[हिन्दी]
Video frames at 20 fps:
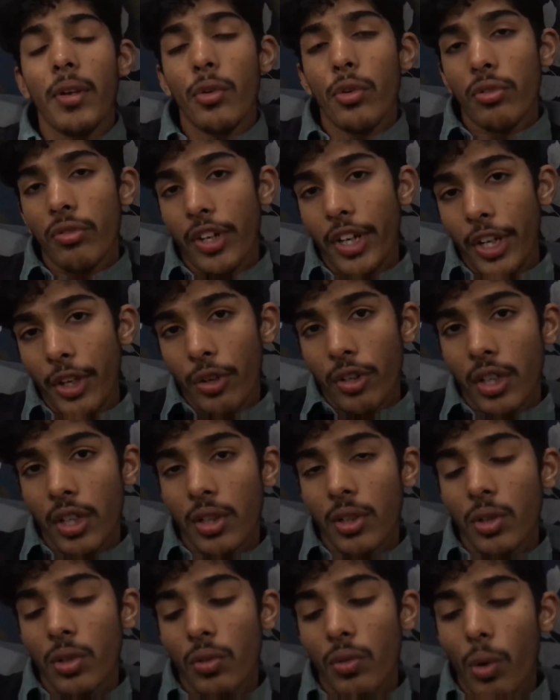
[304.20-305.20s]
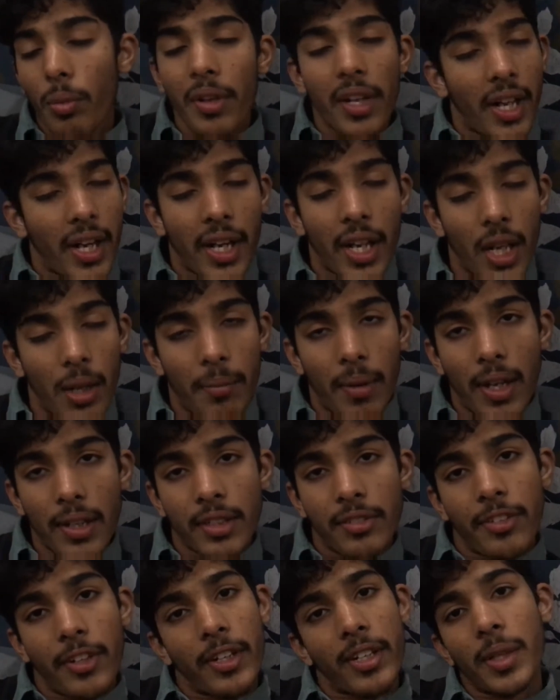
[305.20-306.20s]
उस वीडियो की तो वो भी करने के बाद
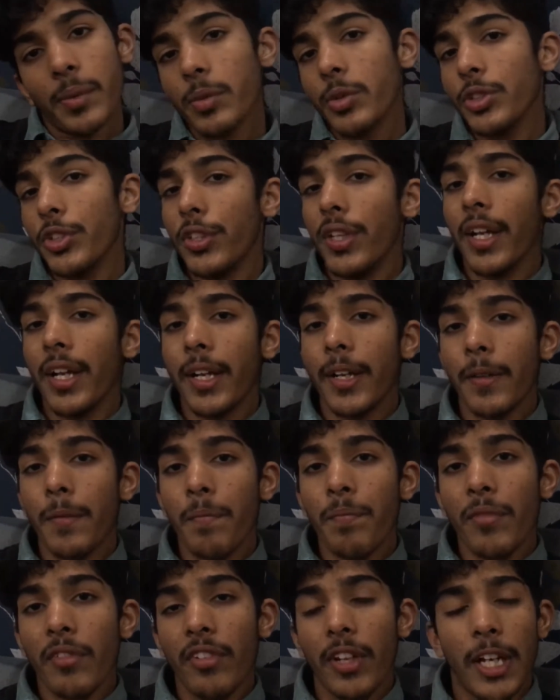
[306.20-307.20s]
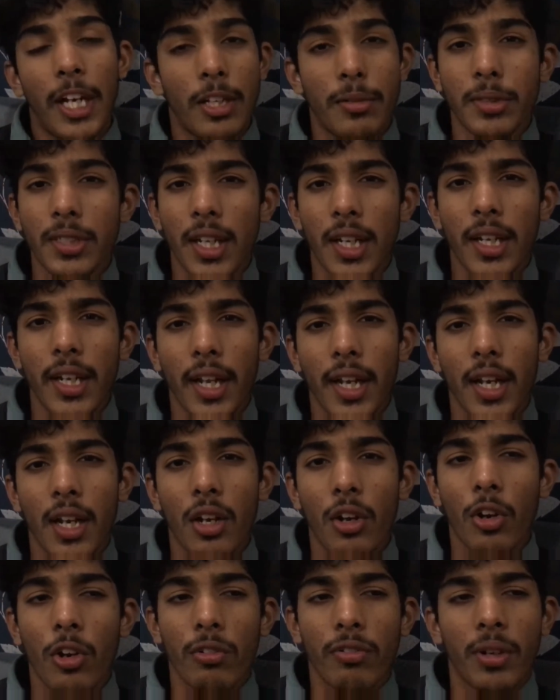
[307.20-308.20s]
फिर सब कुछ हो जाएगा रेश भी चला जाएगा
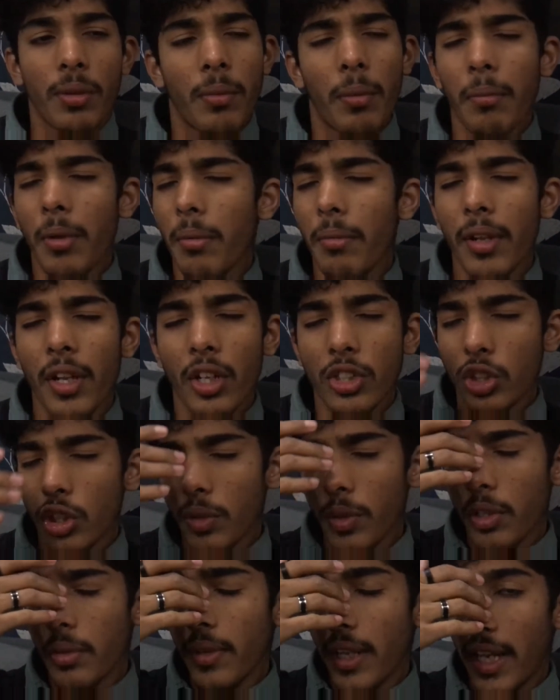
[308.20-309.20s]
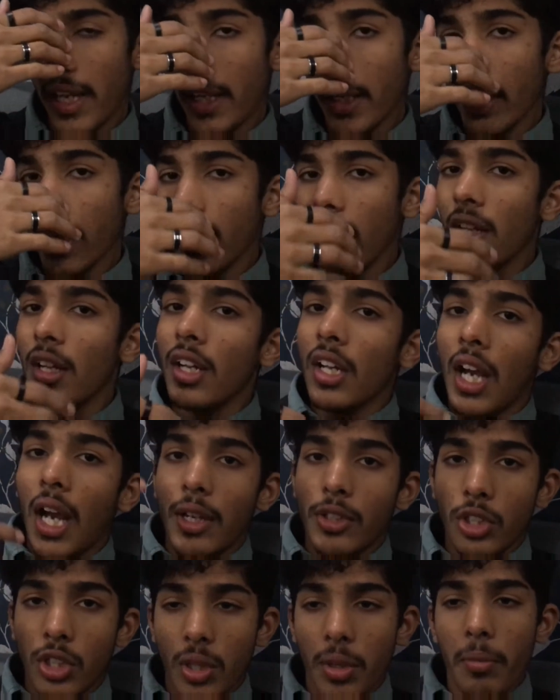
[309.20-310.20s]
और फिर मम्मी भी और जितोरी भी आएंगी
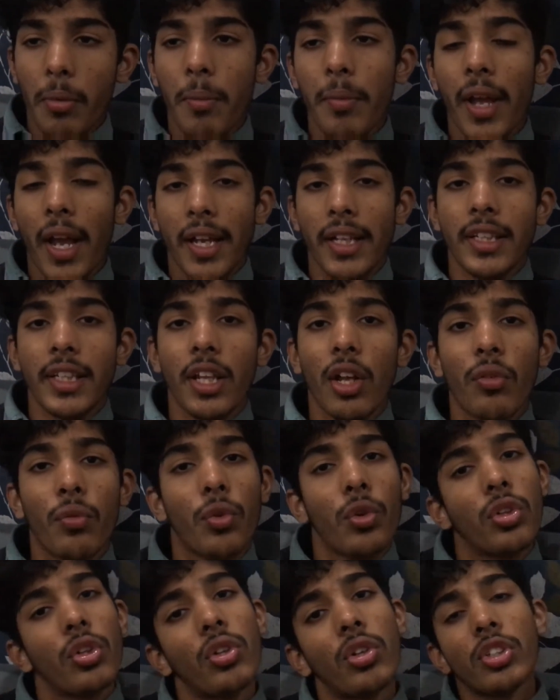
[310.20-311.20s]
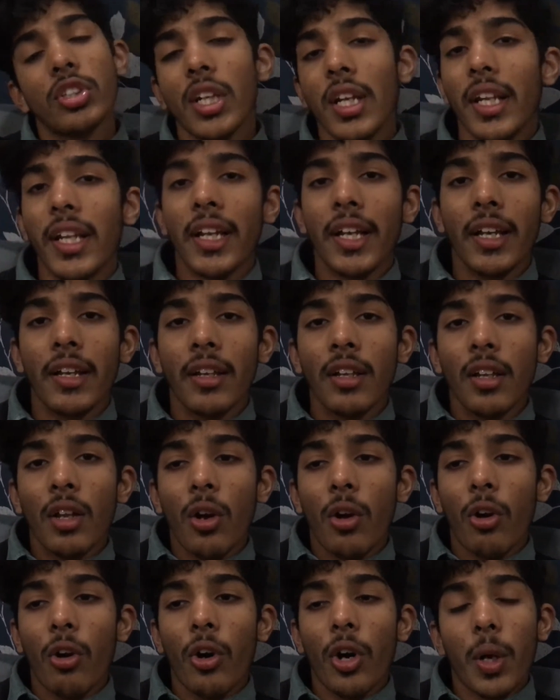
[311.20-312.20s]
जितोरी मम्मी आई थी और वो दोनों चली गए
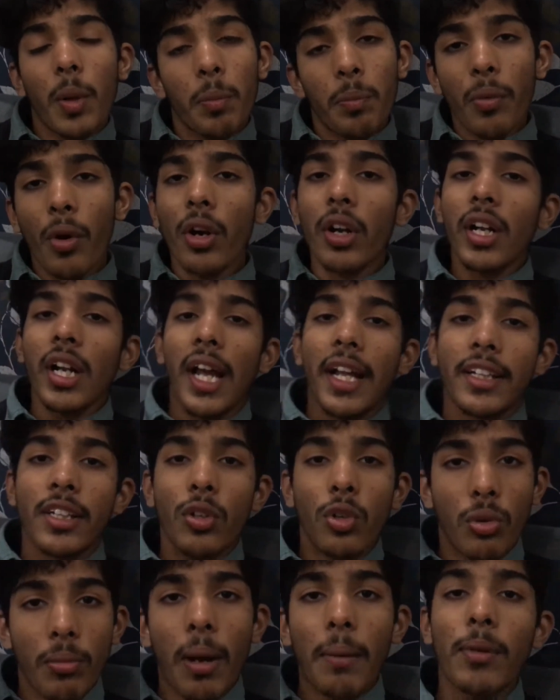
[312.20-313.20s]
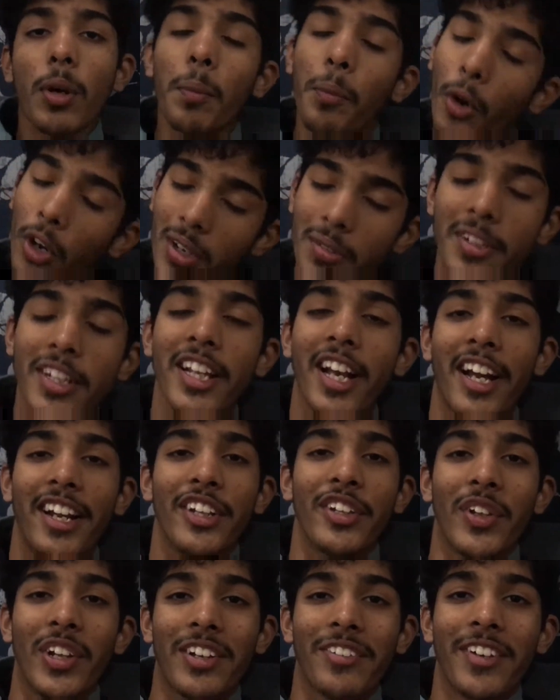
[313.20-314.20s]
और पॉट ले आए थे रुको मैं आपको पॉट भी
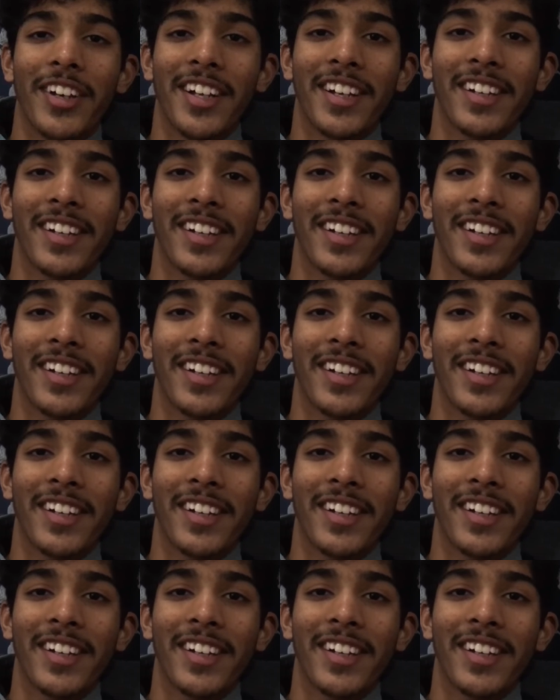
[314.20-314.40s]
दिखाता हूँ एक बार